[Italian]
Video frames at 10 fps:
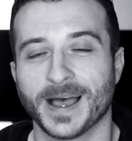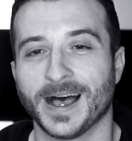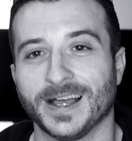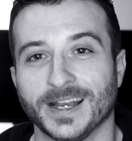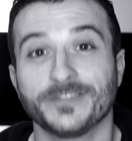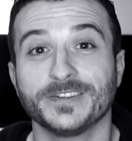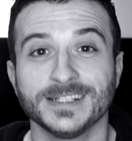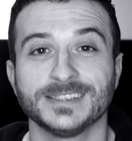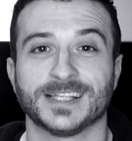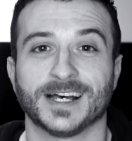alla
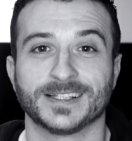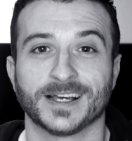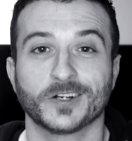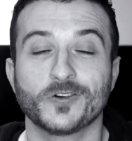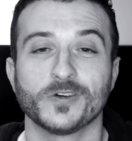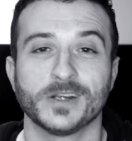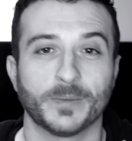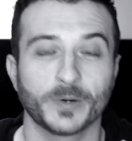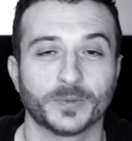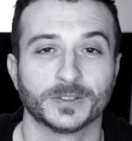fidanzata con la
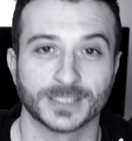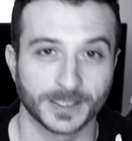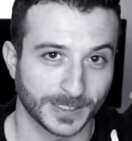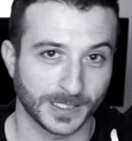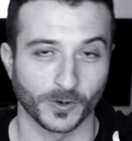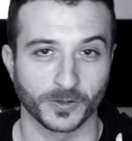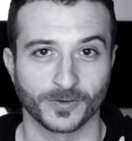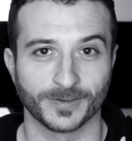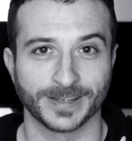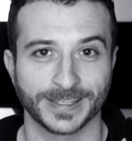proposta di
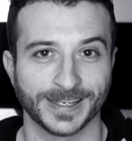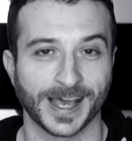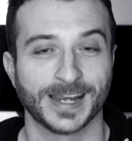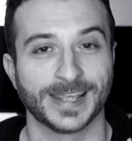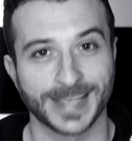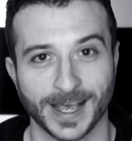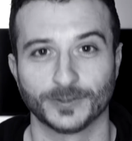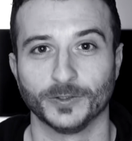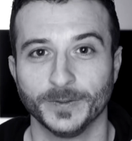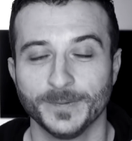matrimonio in
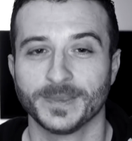allegato.